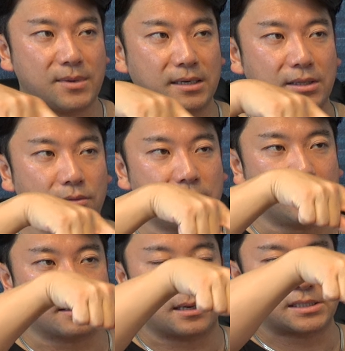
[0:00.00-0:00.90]

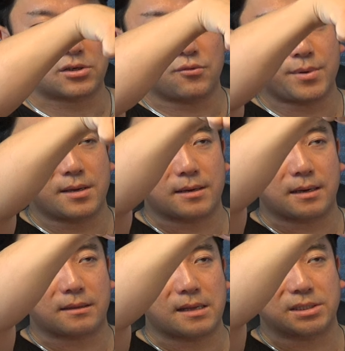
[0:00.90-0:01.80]
マケドニアからスコピアか
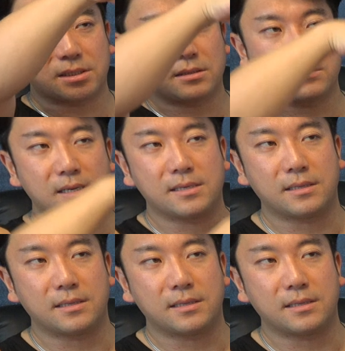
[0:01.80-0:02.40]
ら3時間ぐらい